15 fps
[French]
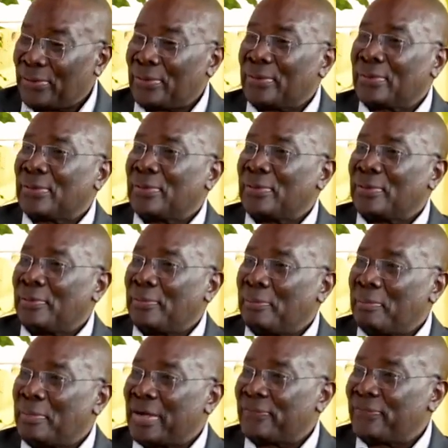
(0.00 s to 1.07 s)
Euh,
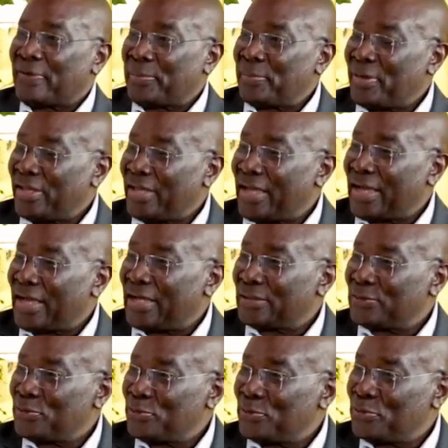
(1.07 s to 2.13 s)
ma famille
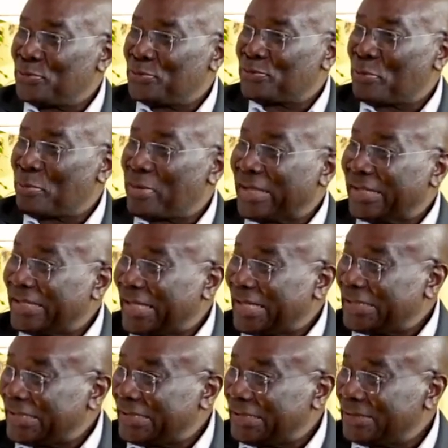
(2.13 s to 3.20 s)
a dû se
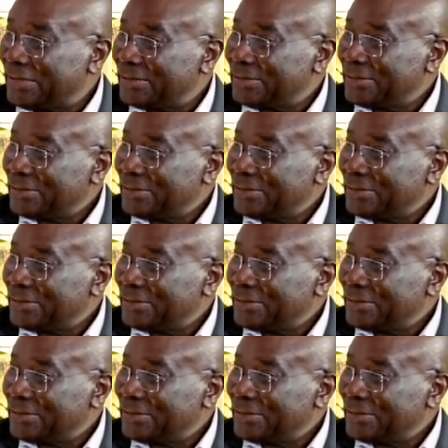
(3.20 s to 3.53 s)
barricader